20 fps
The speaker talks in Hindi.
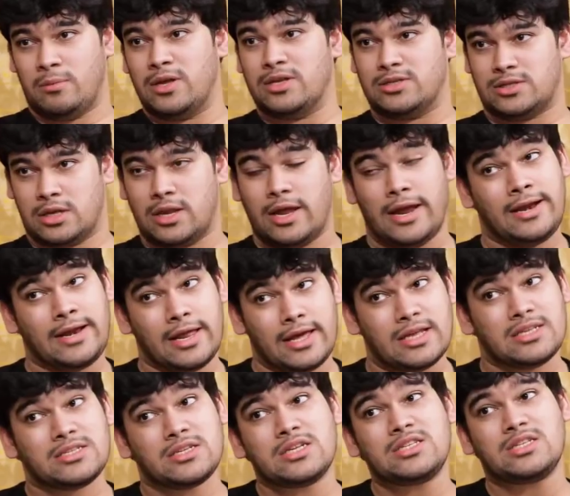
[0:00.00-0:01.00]
फ्री मेसन इट
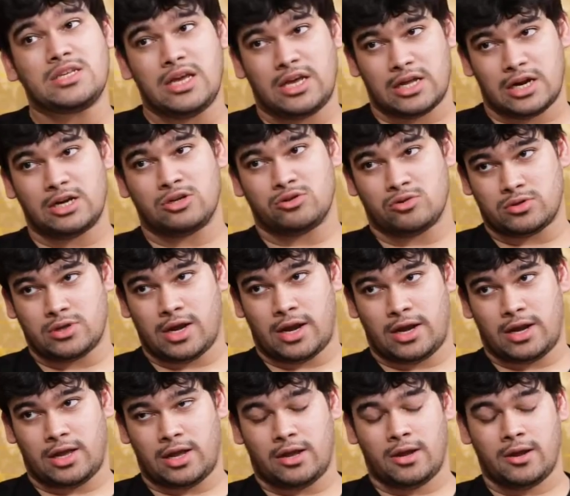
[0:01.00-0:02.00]
इज़ अ सीक्रेट
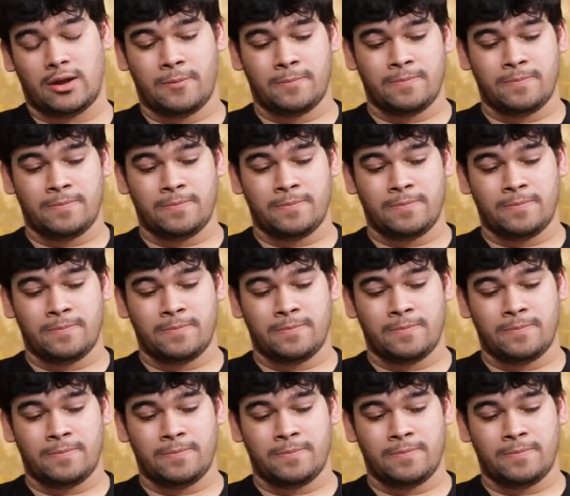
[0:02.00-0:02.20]
सोसाइटी